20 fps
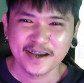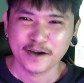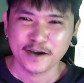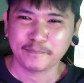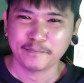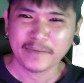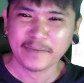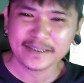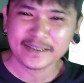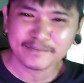
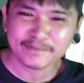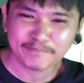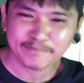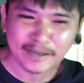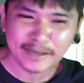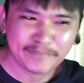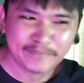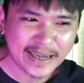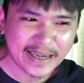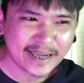เป็นเป็
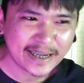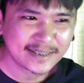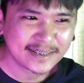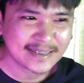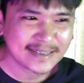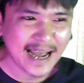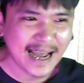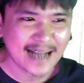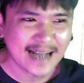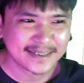นเพลง
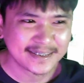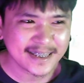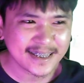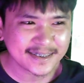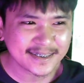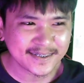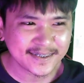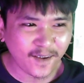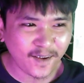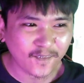จากทิก
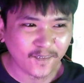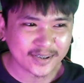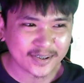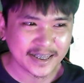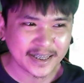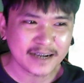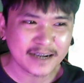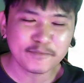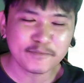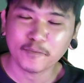ตอก
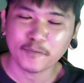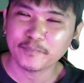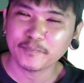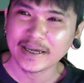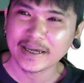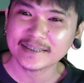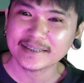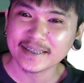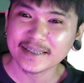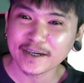นะครับผมเพล
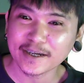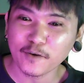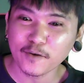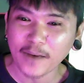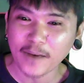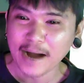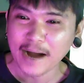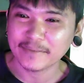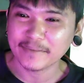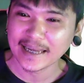งที่เขา
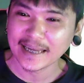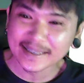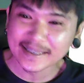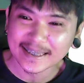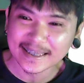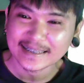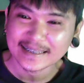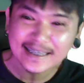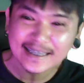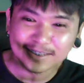พาไปเล่น
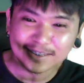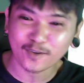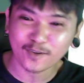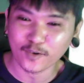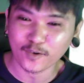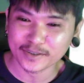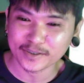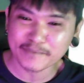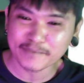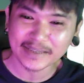ในทิกตอก
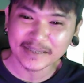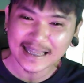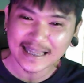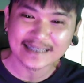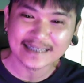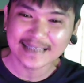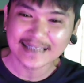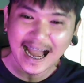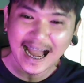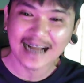ที่มัน
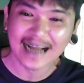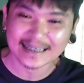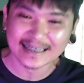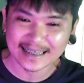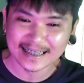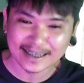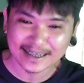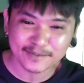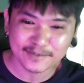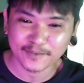ดัง ๆ
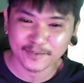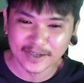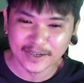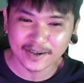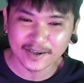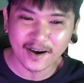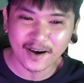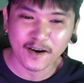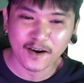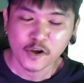นะครับ ผมแล้ว
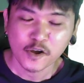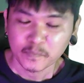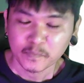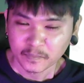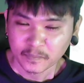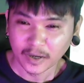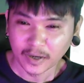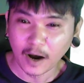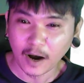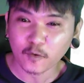ก็
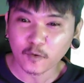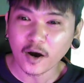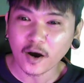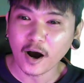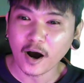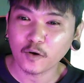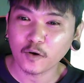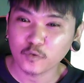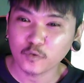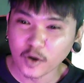เขาก็
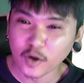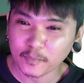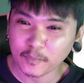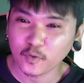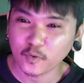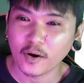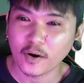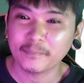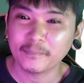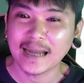เอารวบร
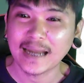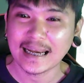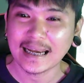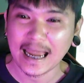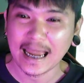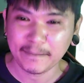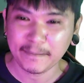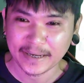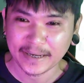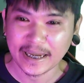วมห
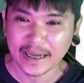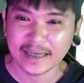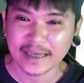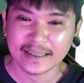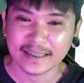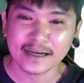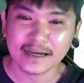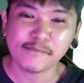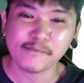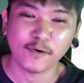ลายๆเพลง
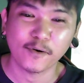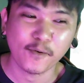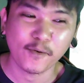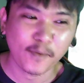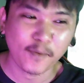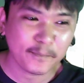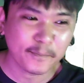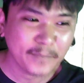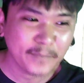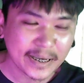นะครับผมเอา
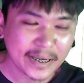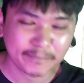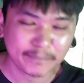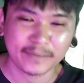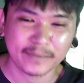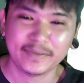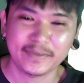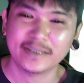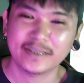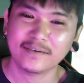มามิกเป็
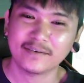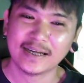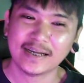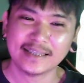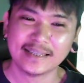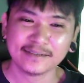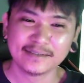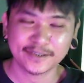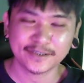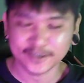นเพลงเดียวกัน
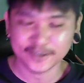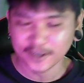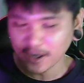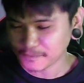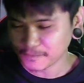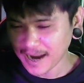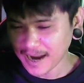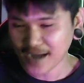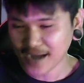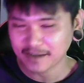นะสุดยอด
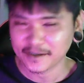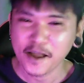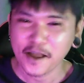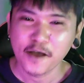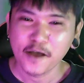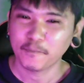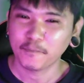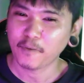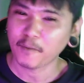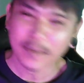มาก
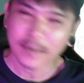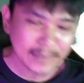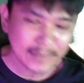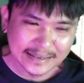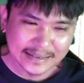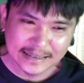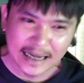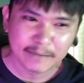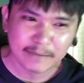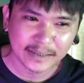ผมไม่มั่น
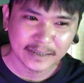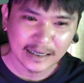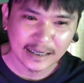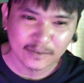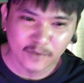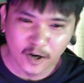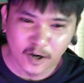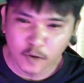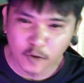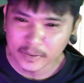ใจเหมือนกัน
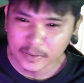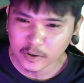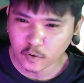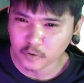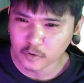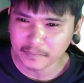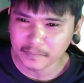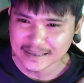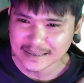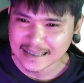ว่าเขาเป็นค
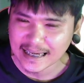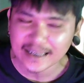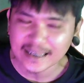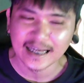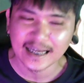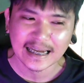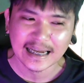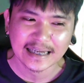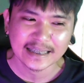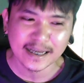นประเทศ
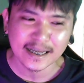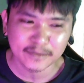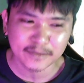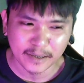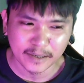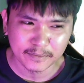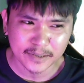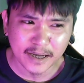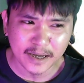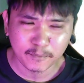อะไรนะ แต่
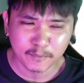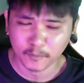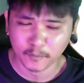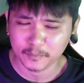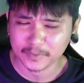ที่ผม